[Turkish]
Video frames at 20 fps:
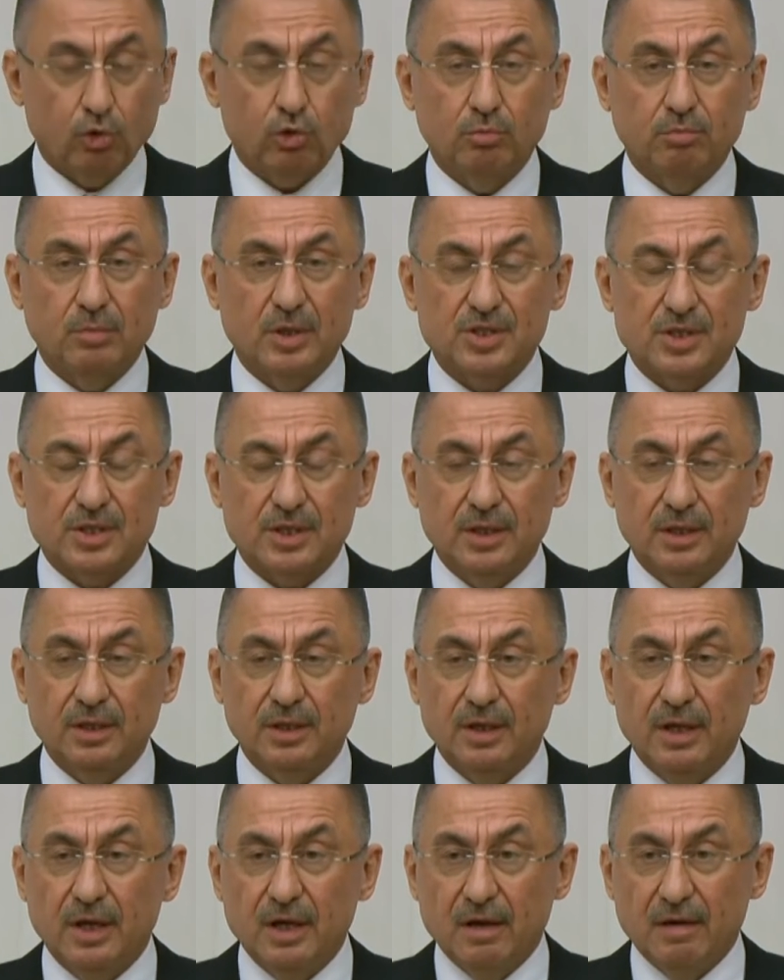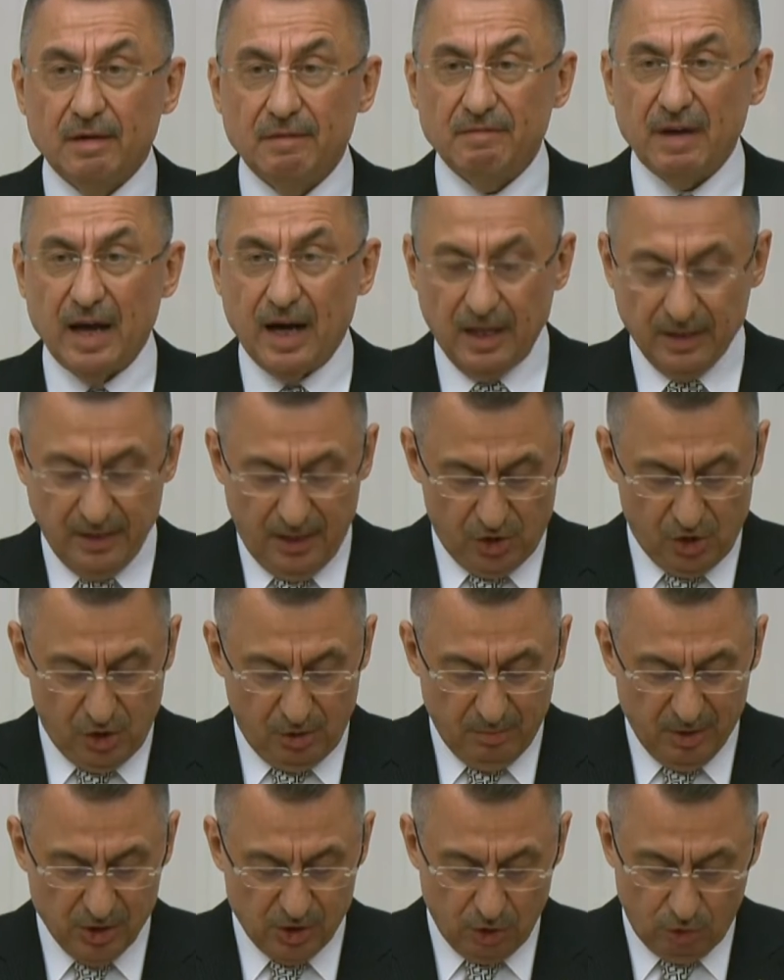okunması ve
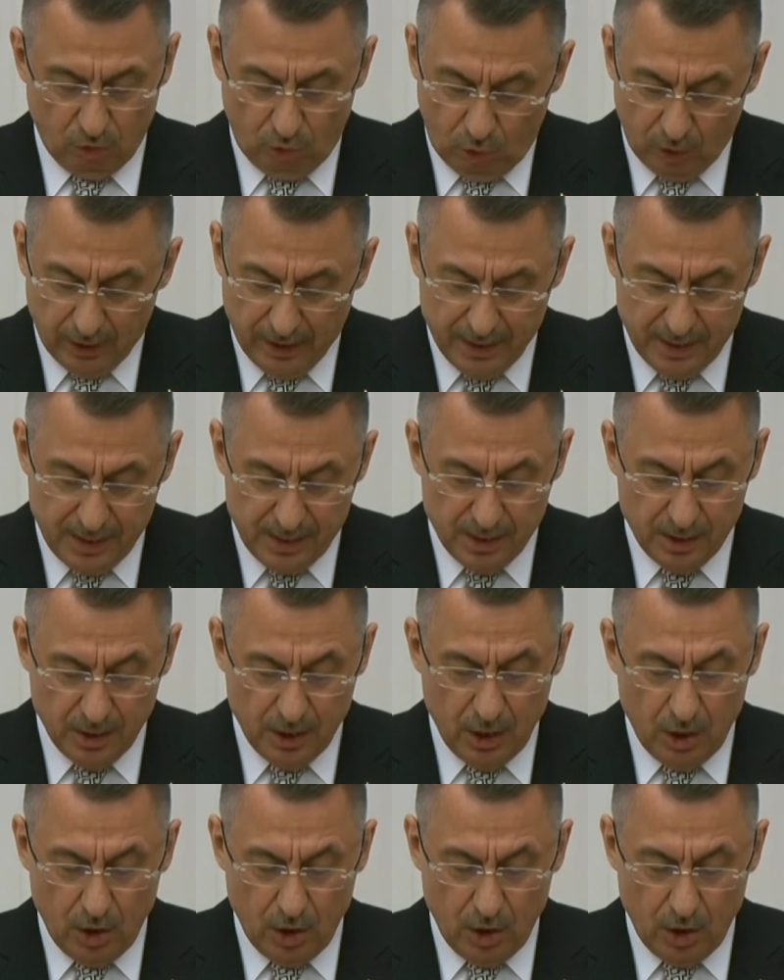anlaşılması kolay,